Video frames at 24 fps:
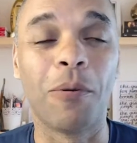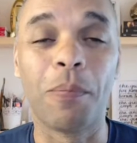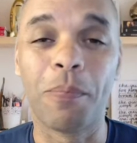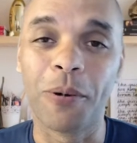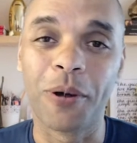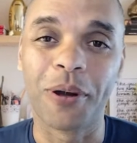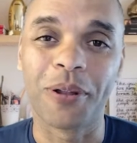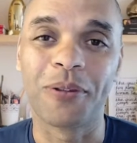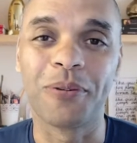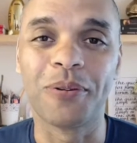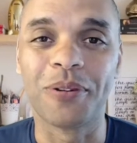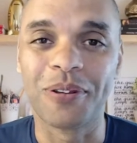
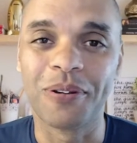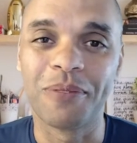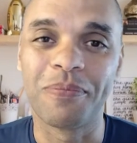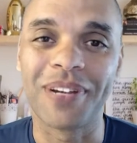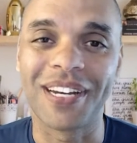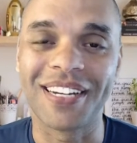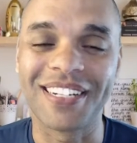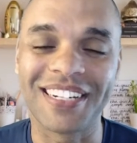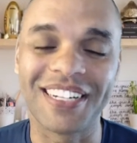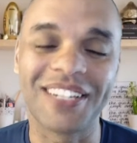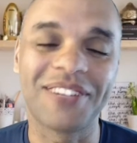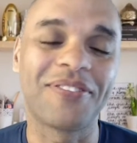oportuno
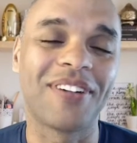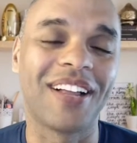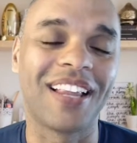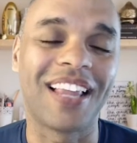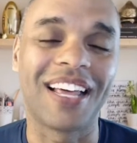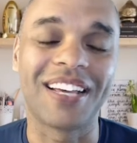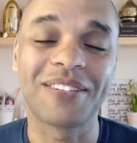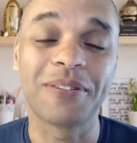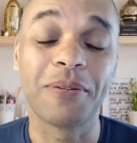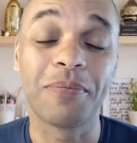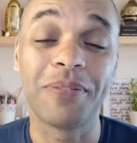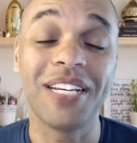para a gente
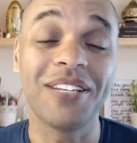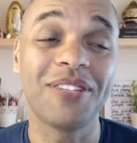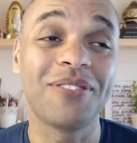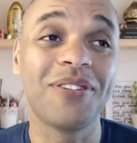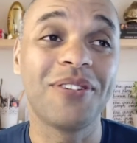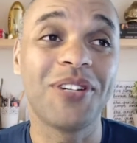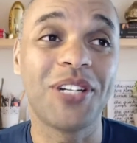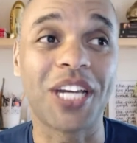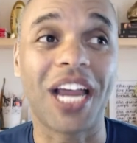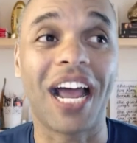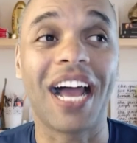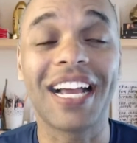falar sobre
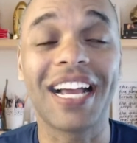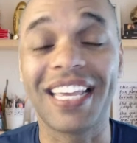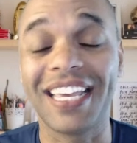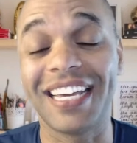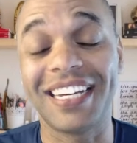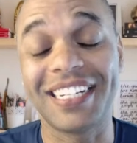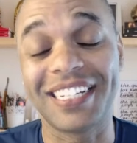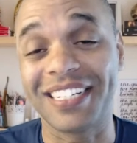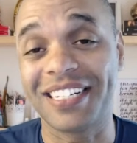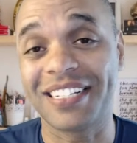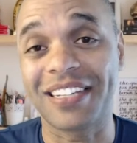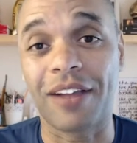isso, já que
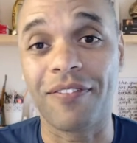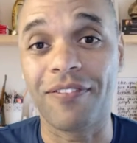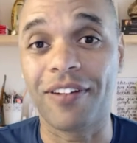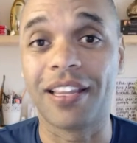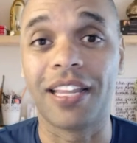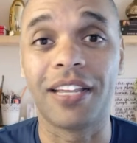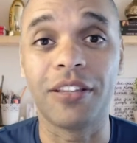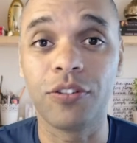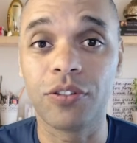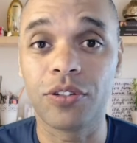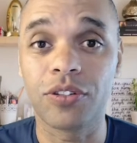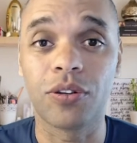a gente está
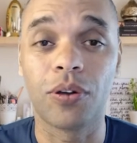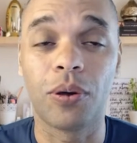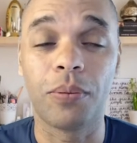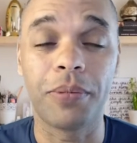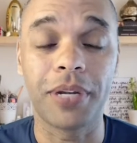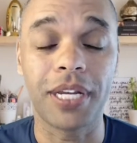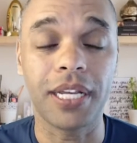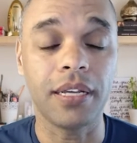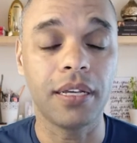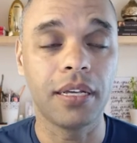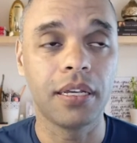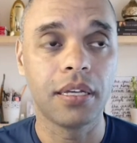falando
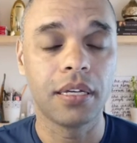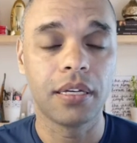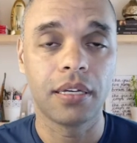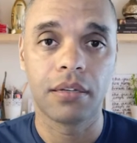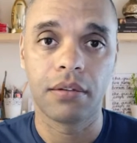sobre